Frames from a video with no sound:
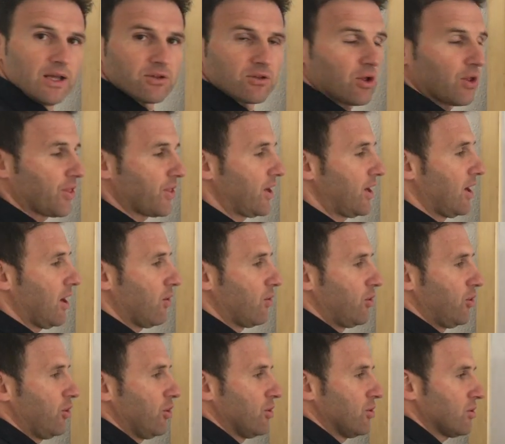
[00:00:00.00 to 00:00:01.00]
Entonces, la
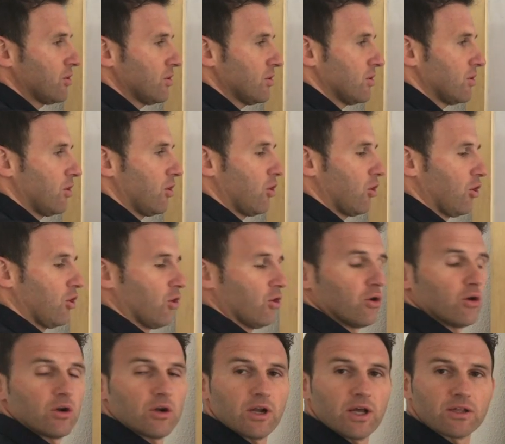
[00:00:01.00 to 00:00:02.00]
unión
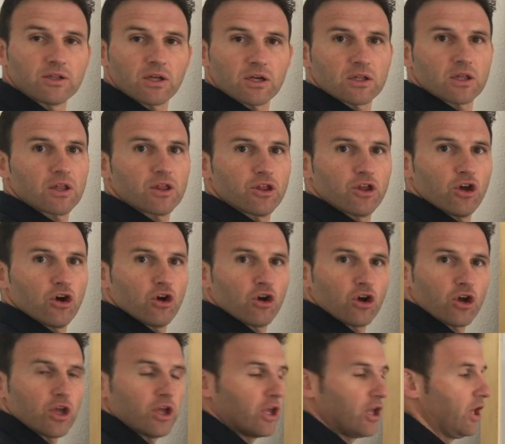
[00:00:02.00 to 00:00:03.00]
o la intersección
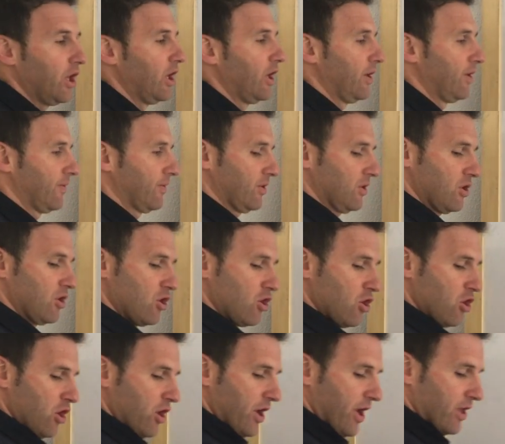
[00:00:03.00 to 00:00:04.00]
y.
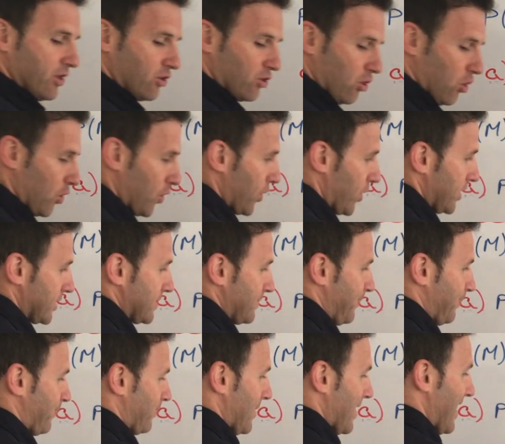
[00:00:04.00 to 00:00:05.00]
Entonces,
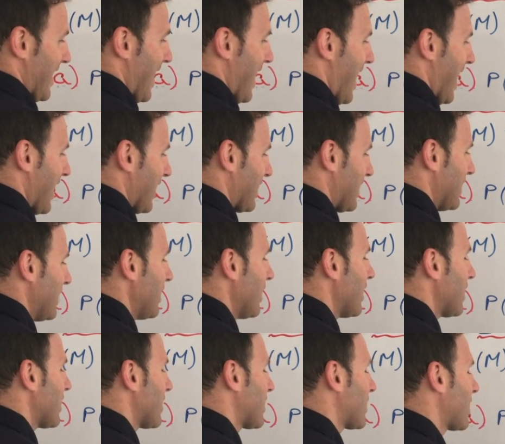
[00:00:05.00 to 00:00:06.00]

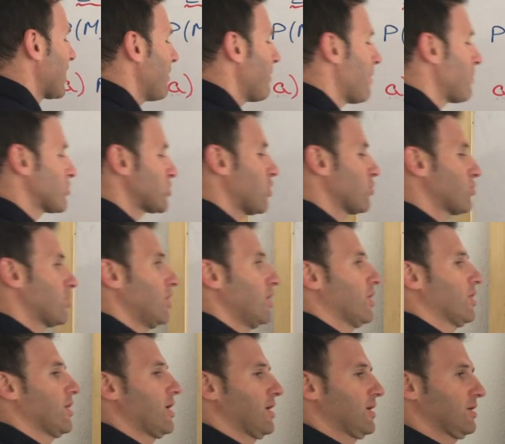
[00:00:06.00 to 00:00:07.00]
aquí, ¿qué vamos a
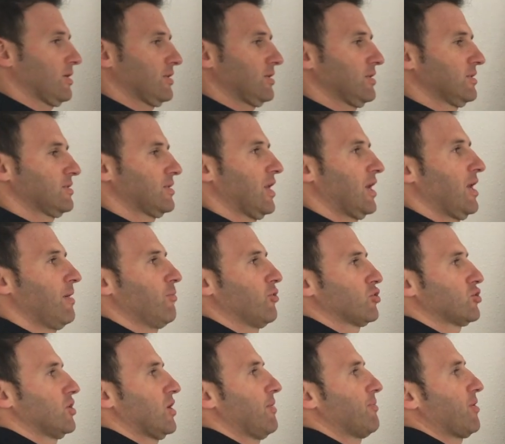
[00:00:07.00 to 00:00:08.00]
utilizar?
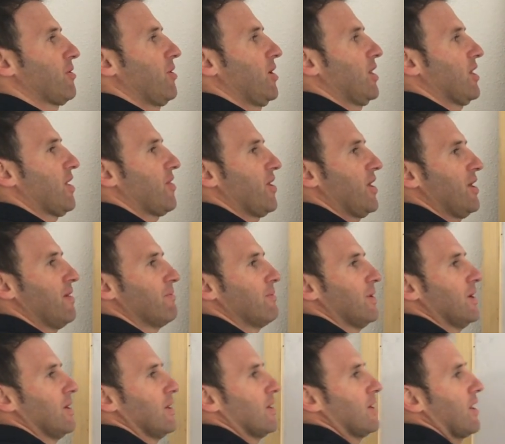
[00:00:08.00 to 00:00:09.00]
tenemos la probabilidad de
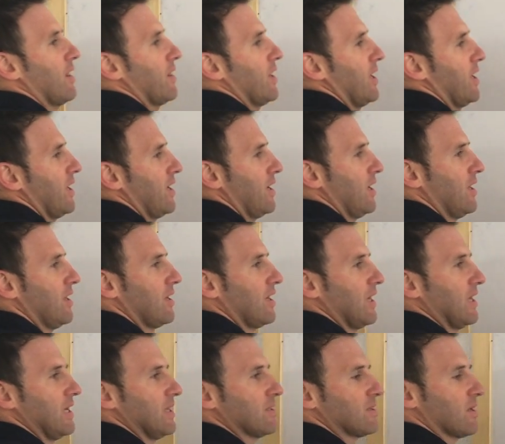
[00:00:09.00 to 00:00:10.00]
m, la de l,
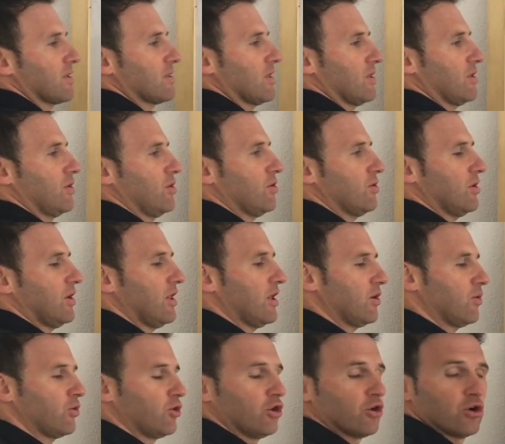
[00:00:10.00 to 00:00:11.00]
la de la intersección y la de
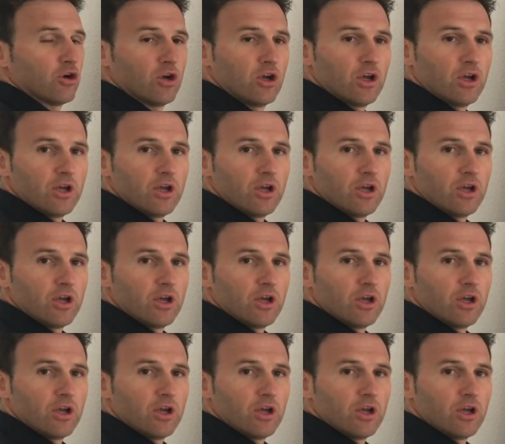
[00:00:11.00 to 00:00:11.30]
la unión.